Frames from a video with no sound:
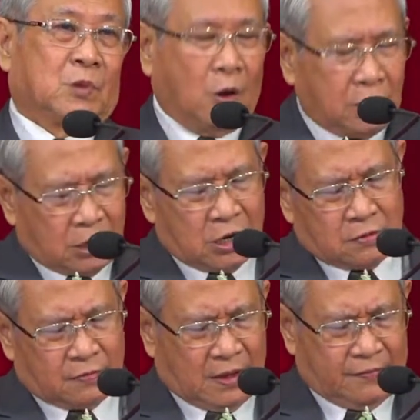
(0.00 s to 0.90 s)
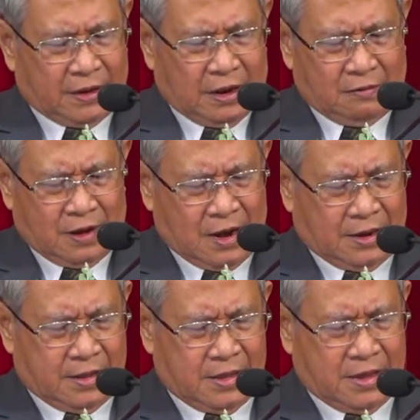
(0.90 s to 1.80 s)
Đối tượng chúng ta phải rao
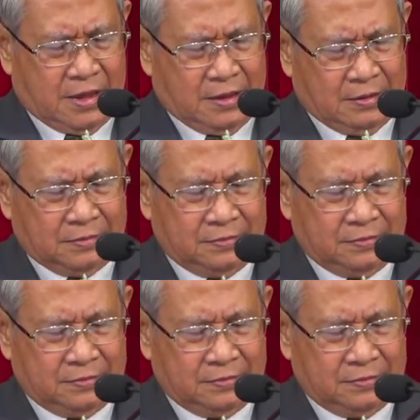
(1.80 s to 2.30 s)
ra là gì?